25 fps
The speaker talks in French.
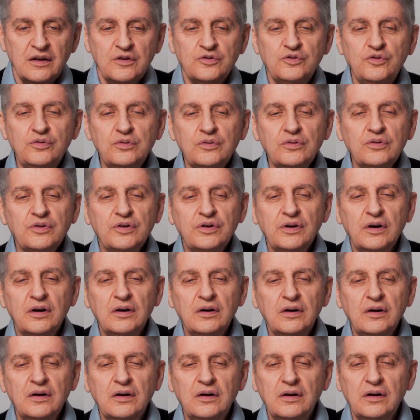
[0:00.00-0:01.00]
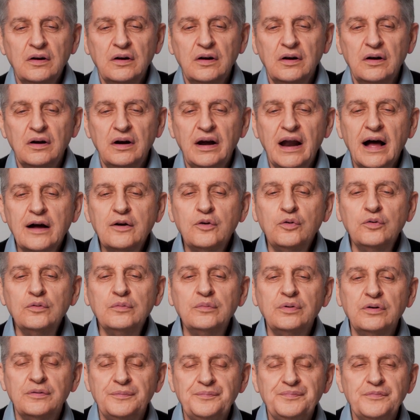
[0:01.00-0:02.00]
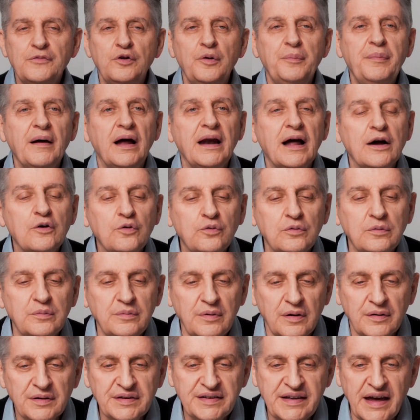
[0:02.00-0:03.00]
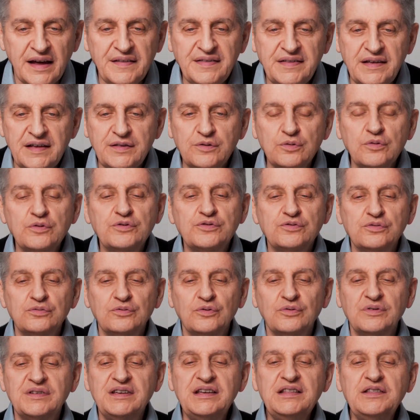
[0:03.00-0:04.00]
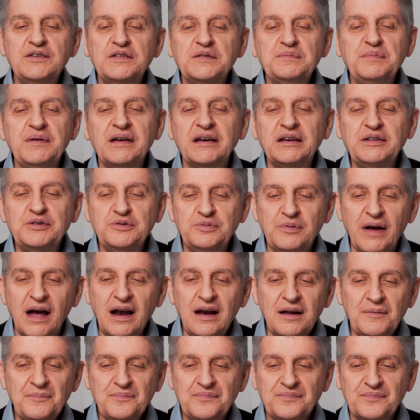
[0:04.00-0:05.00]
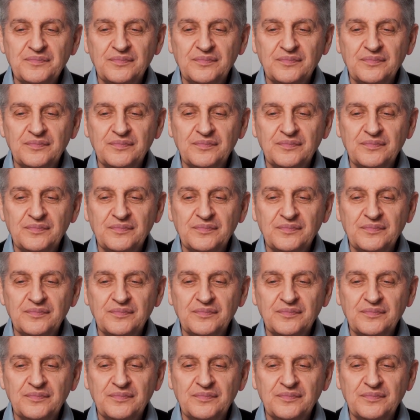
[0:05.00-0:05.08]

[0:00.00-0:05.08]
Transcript: Donc euh, euh, Lacombe, le père Lacombe, qui a été donc son guide spirituel,